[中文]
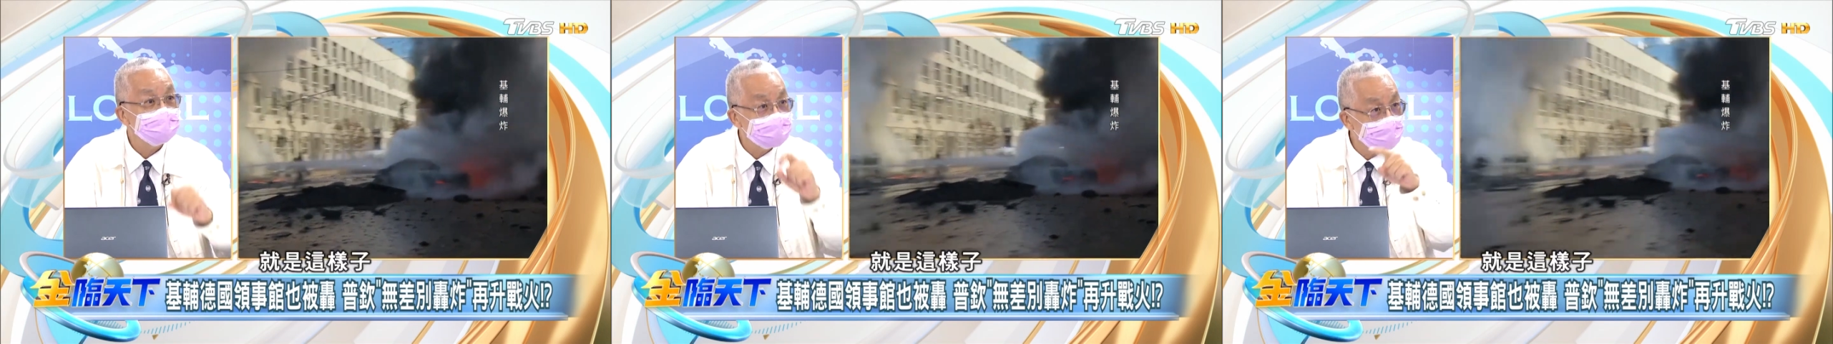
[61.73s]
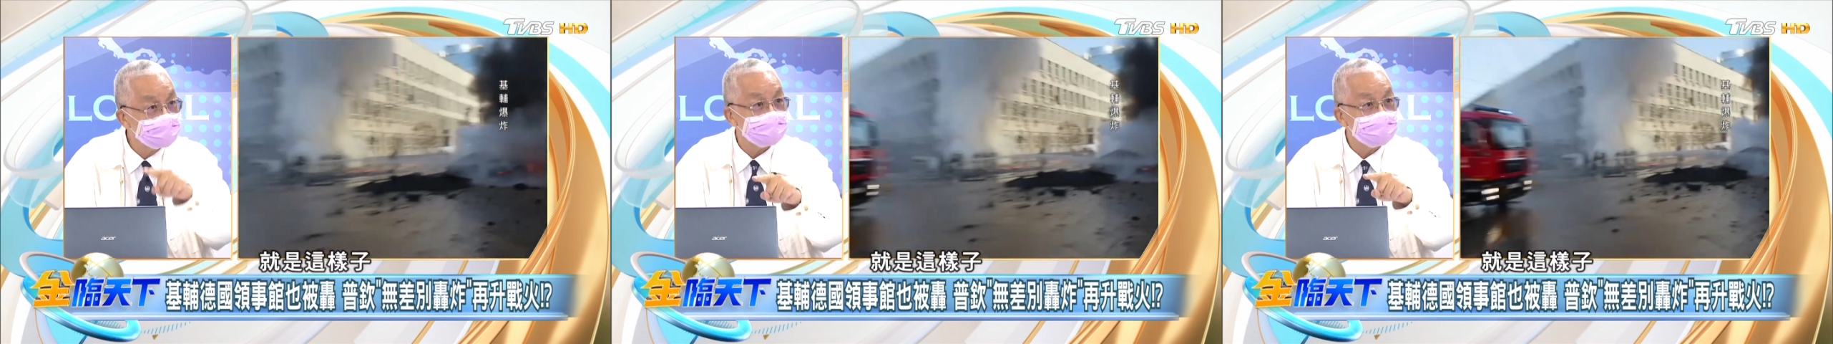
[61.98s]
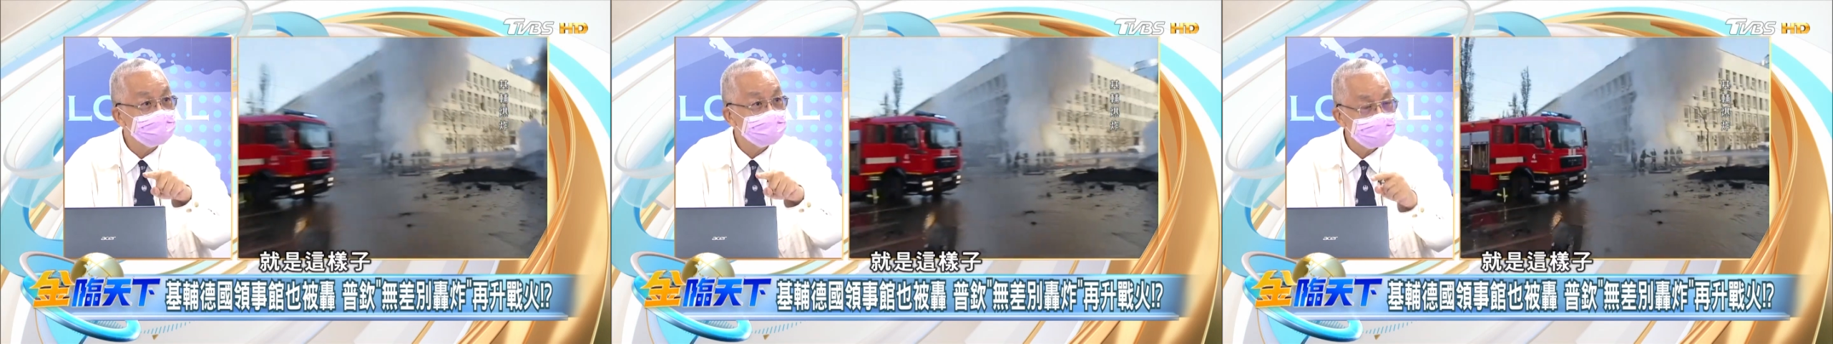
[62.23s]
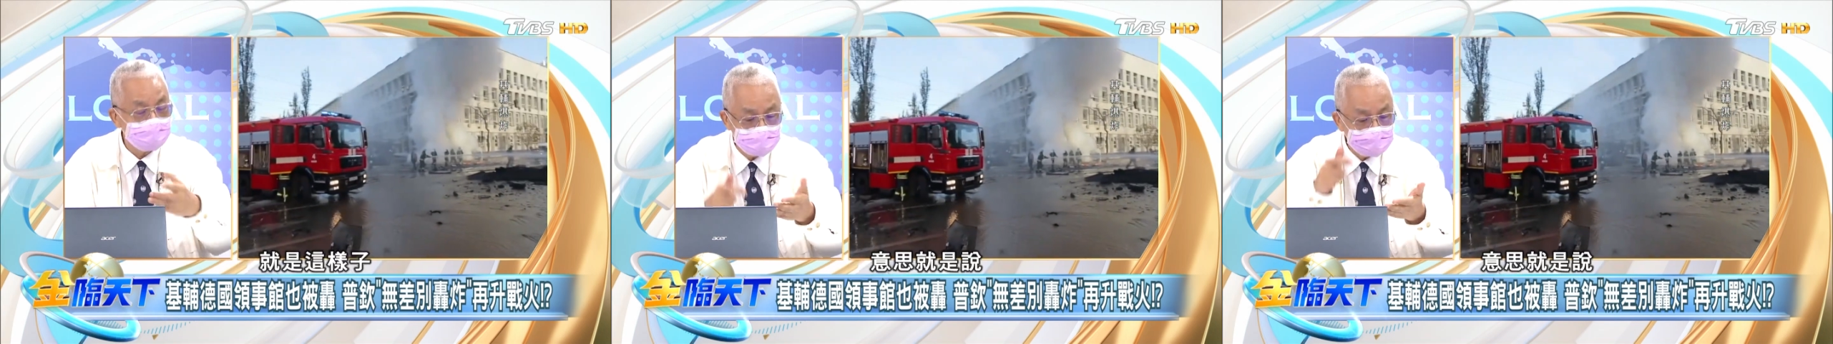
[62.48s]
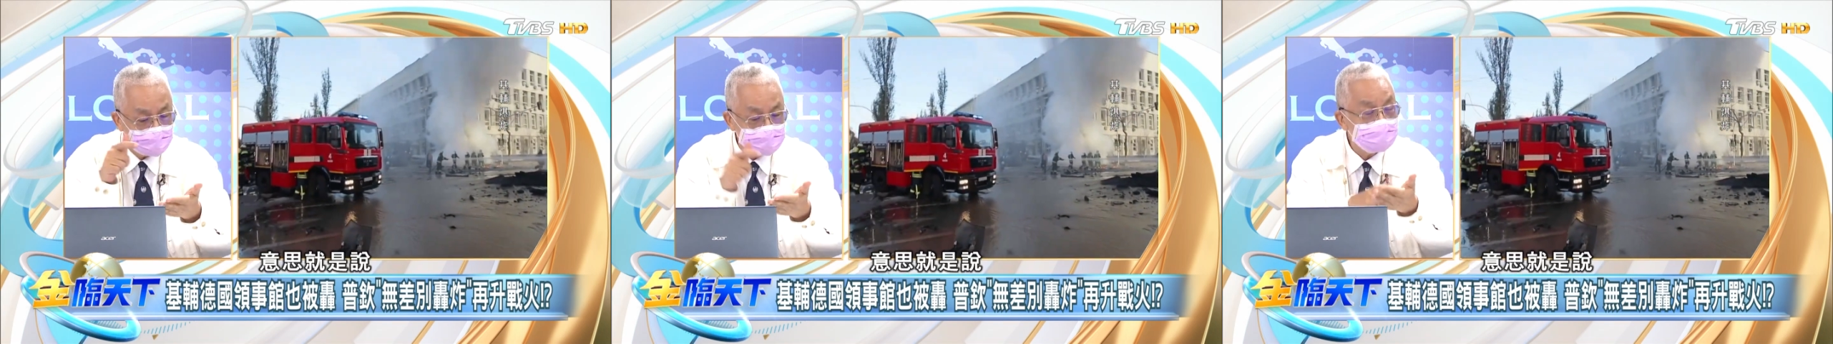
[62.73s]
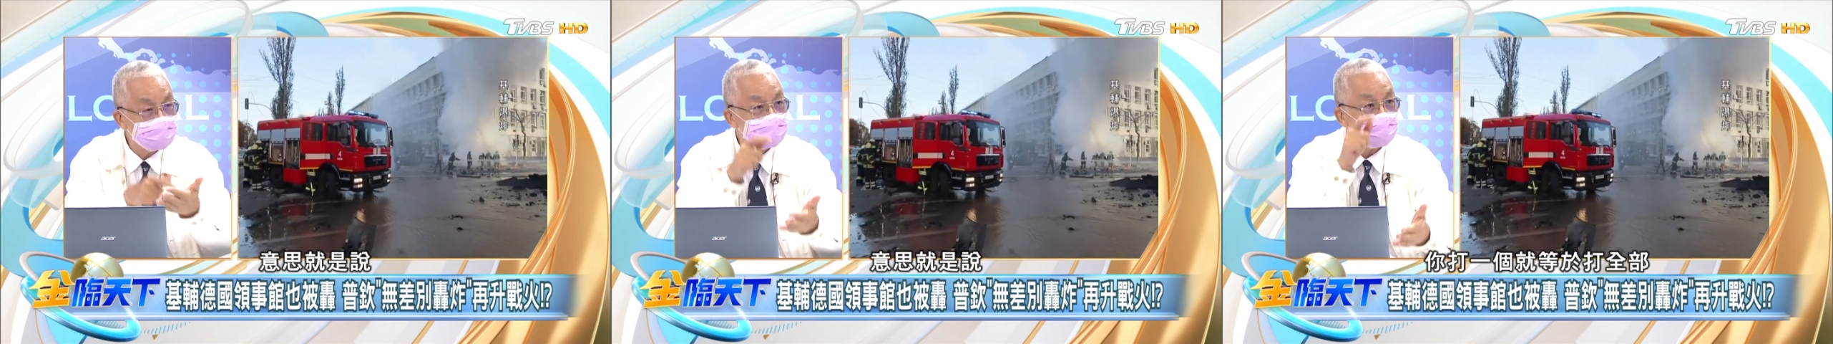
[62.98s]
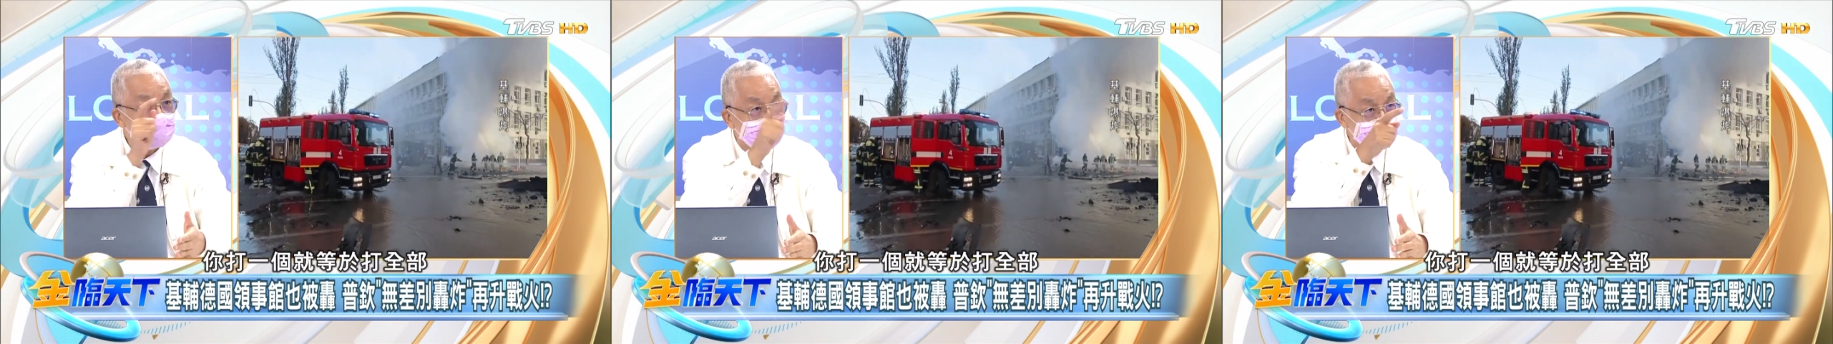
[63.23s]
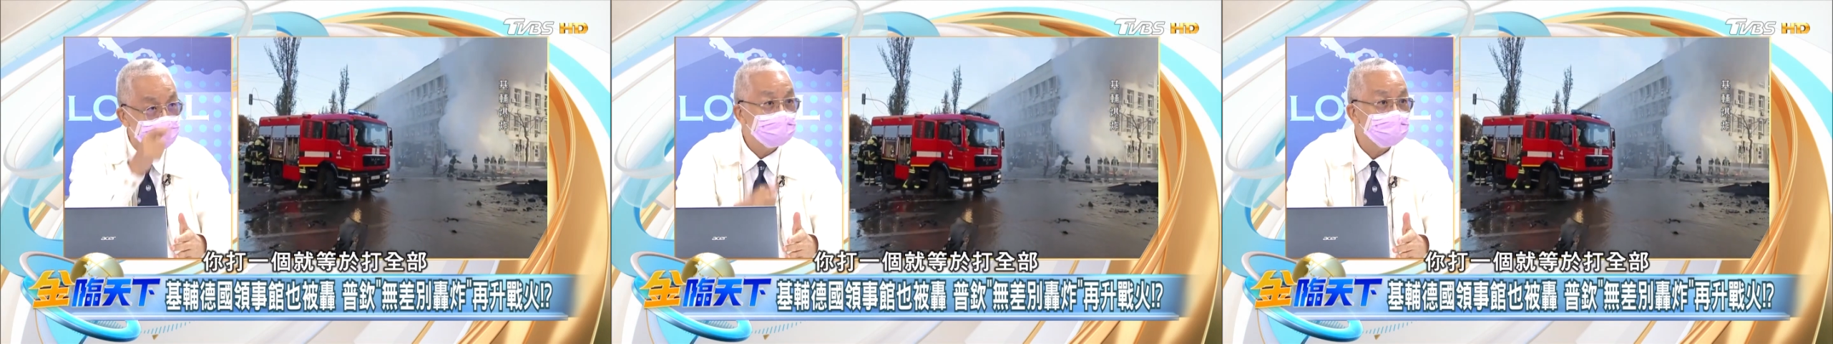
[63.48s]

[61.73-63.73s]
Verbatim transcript: 就是这样子，意思说你打一个就等于打